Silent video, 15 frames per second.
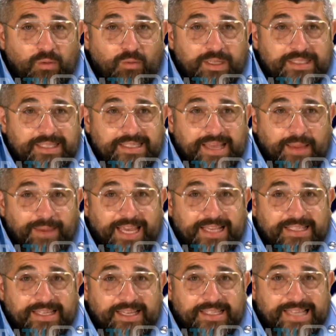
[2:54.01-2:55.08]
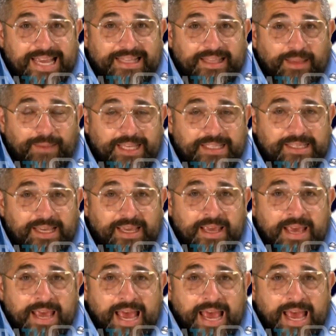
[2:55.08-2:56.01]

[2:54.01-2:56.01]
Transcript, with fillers: in questi sei mesi, sette mesi,